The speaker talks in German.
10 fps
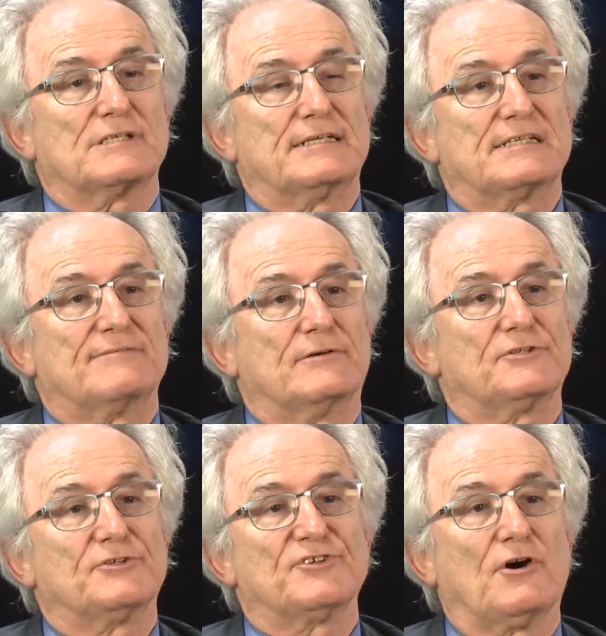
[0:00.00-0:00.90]
sind zwar
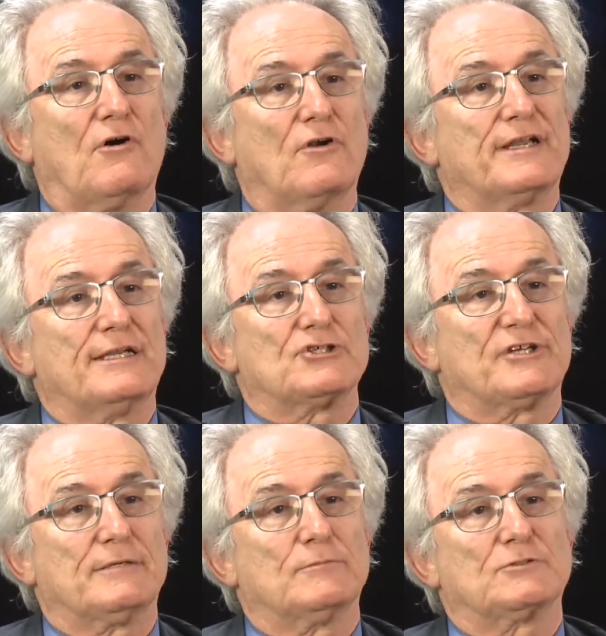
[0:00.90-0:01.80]
nicht alle
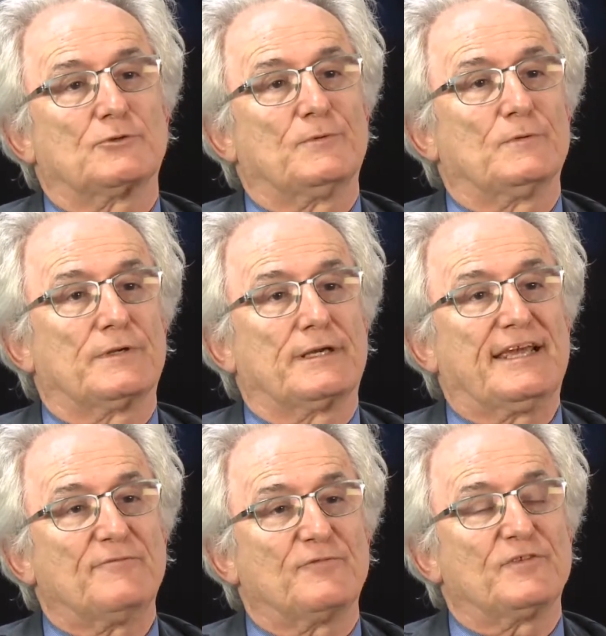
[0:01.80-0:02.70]
Schimmelspuren
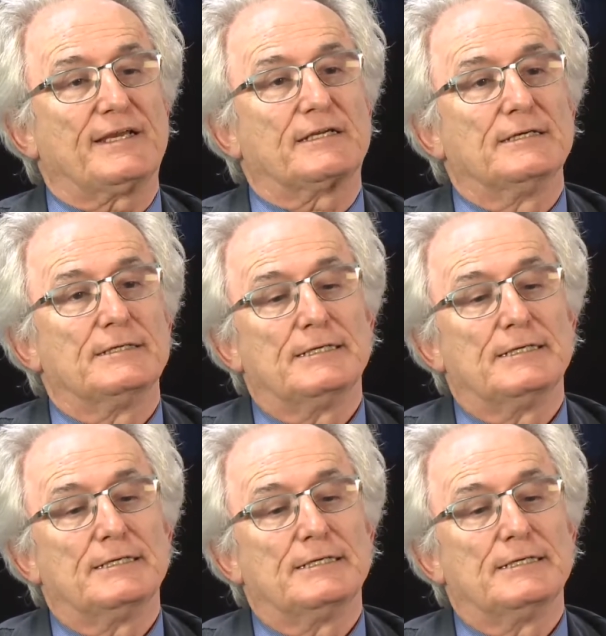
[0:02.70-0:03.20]
giftig,